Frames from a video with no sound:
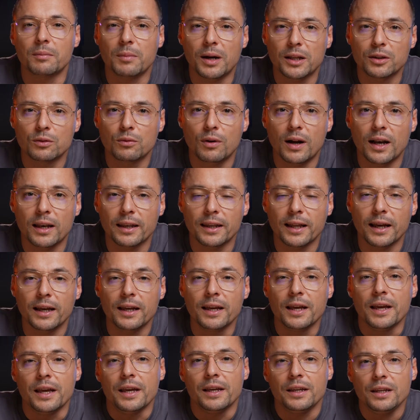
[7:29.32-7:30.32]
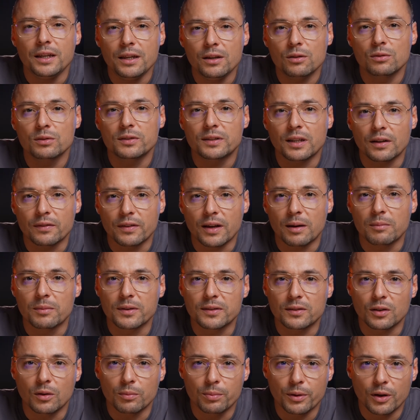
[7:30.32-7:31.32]
manualne i
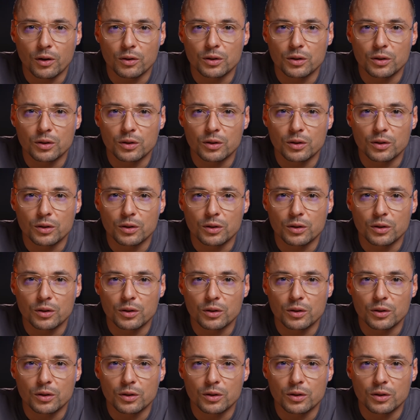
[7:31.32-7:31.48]
ustawiamy sobie